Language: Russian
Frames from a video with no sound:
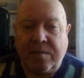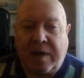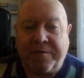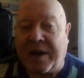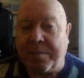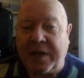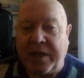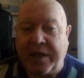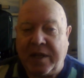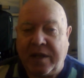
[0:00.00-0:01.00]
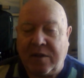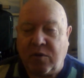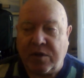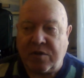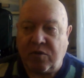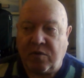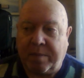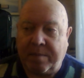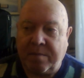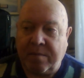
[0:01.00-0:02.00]
оформление, то есть, ну,
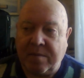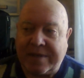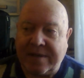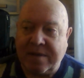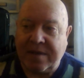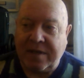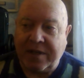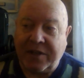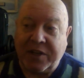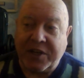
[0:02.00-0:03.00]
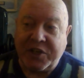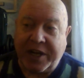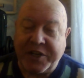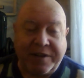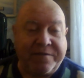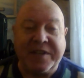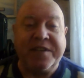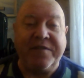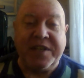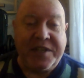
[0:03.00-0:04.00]
ненадлежащее
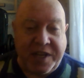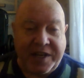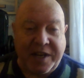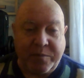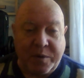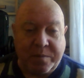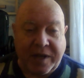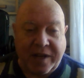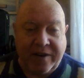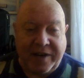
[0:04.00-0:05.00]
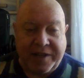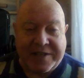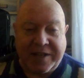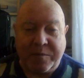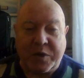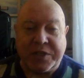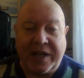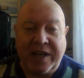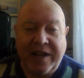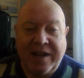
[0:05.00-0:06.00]
возведение, будем так говорить, если
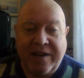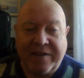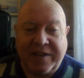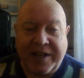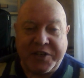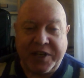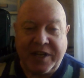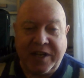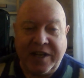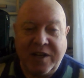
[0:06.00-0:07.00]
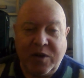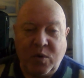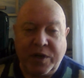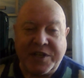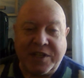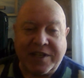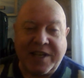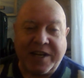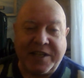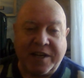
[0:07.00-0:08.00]
можно в отношении уличных
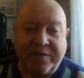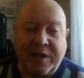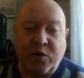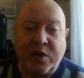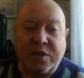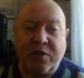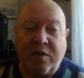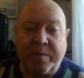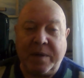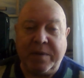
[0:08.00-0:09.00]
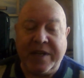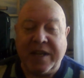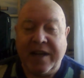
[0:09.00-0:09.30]
сортиров такое слово применить,